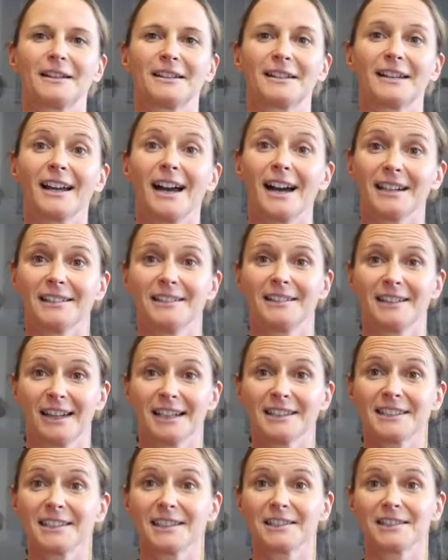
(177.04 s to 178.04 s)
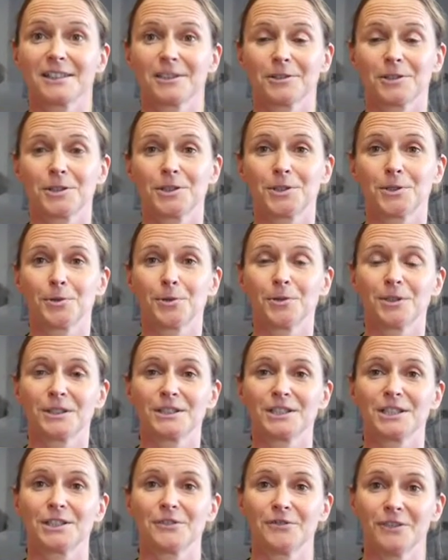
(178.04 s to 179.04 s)
Gerade in der jetzigen Situation
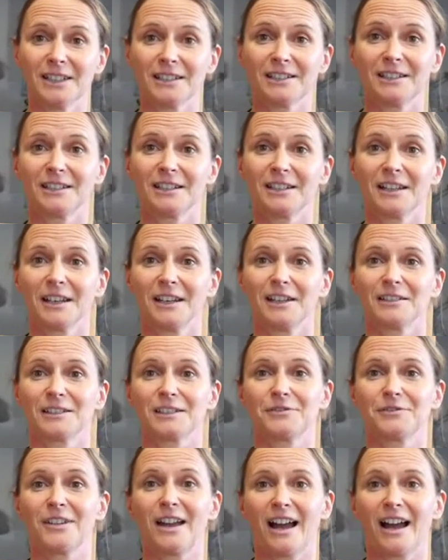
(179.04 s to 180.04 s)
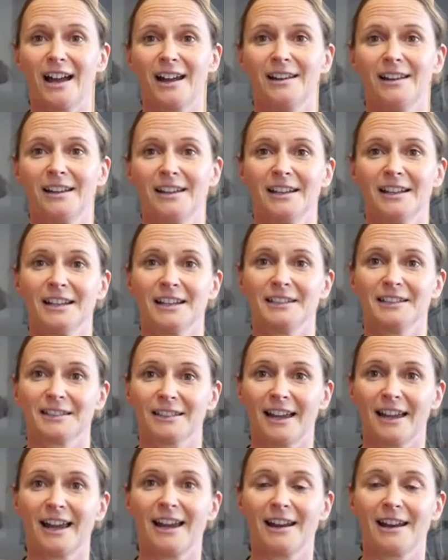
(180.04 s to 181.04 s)
ist es wichtig, dass wir alle
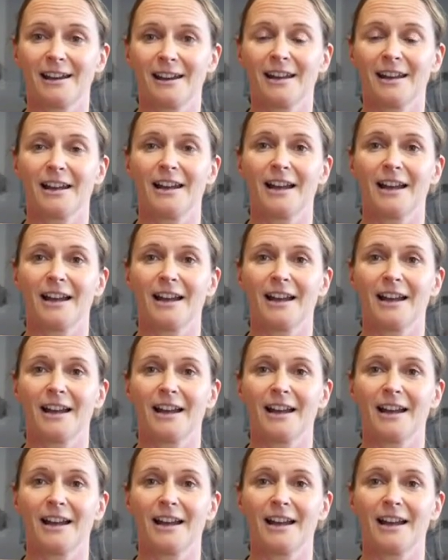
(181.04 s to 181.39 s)
Teil